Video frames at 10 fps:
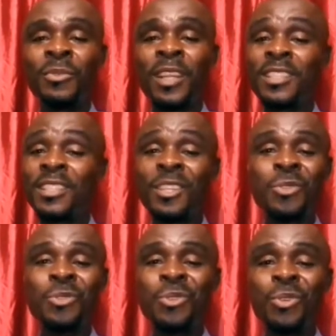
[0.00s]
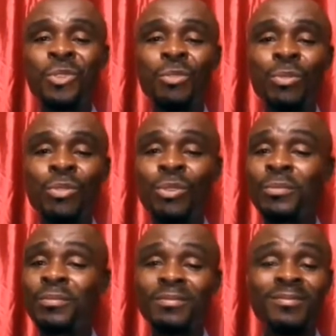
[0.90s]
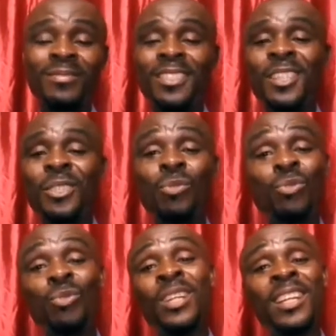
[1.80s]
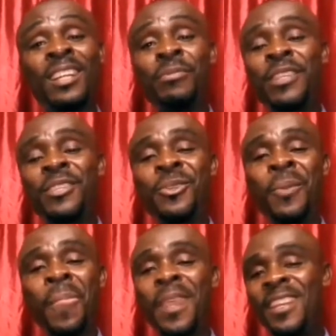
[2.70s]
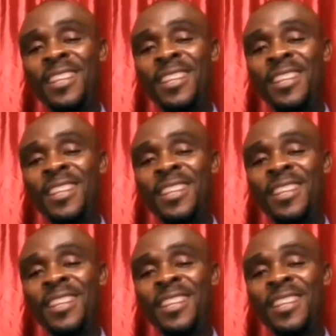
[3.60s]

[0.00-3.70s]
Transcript: voilà, c'était juste une contribution, toujours dans les réflexions.